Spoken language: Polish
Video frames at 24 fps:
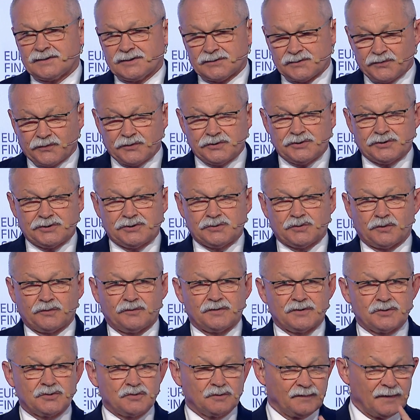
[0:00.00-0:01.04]
Chcę zwrócić
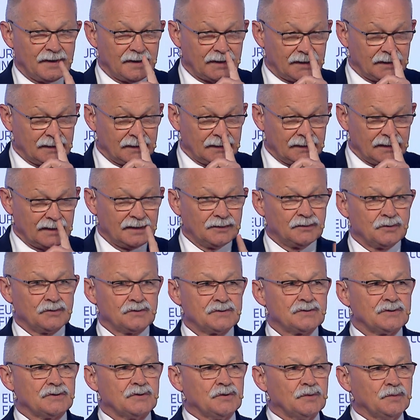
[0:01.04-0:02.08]
również uwagę na
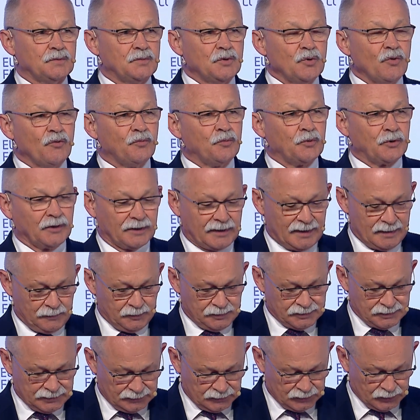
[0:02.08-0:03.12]
to, co było w
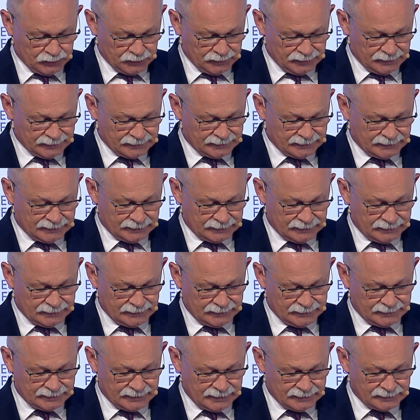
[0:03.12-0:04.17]
programie, że to jest
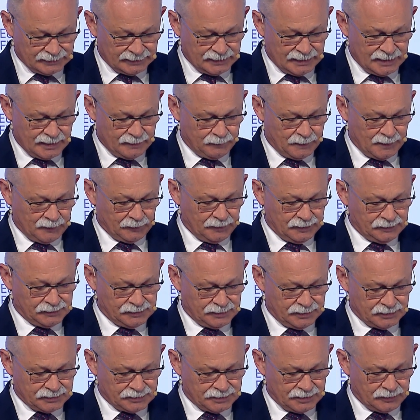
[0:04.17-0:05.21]
y, sesja
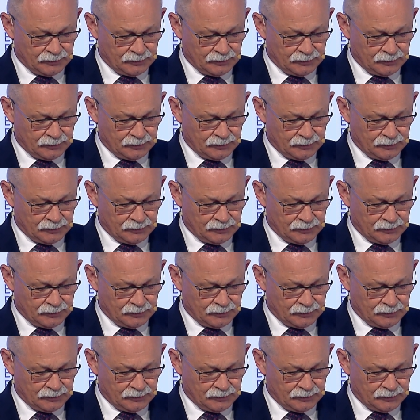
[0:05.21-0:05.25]
pamięci